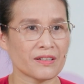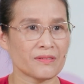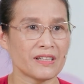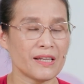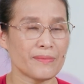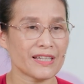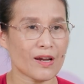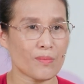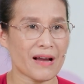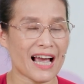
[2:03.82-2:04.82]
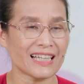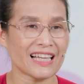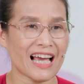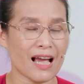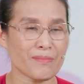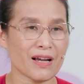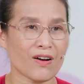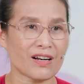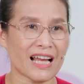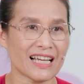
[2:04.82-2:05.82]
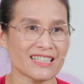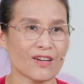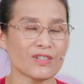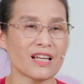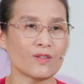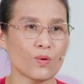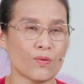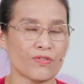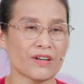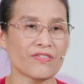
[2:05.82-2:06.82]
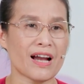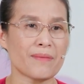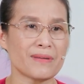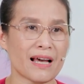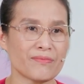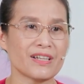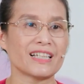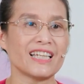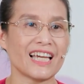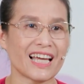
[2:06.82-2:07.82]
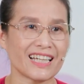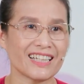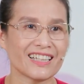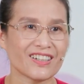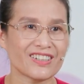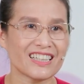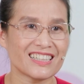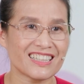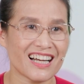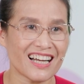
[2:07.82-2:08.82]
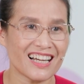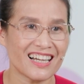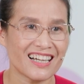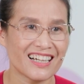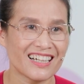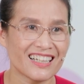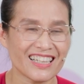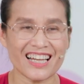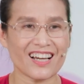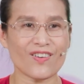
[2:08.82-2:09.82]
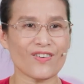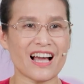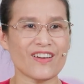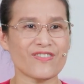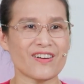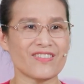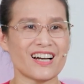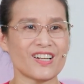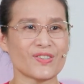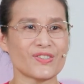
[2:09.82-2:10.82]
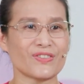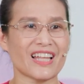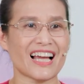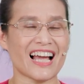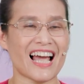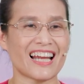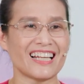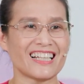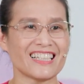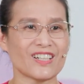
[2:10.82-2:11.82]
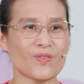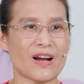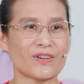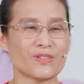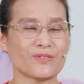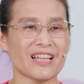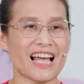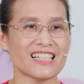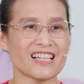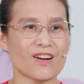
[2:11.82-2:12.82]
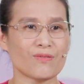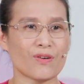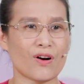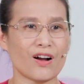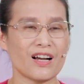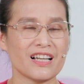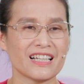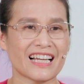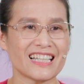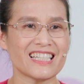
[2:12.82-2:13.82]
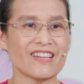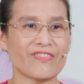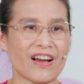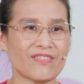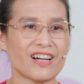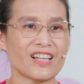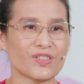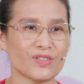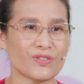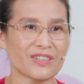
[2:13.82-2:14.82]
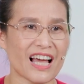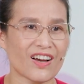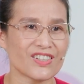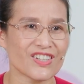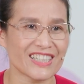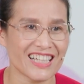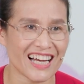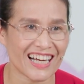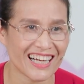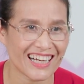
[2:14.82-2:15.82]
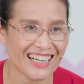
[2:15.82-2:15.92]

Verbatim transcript: đi với nhau mãi thì hai mẹ con lại gieo nhân tu Phật Pháp, làm việc thiện. Con nhớ chưa? Thế là không có ai phá vỡ được của chúng ta cả. Đấy là nhân quả của chúng ta chứ không có cái gì phá vỡ được của chúng ta. Con rõ chưa?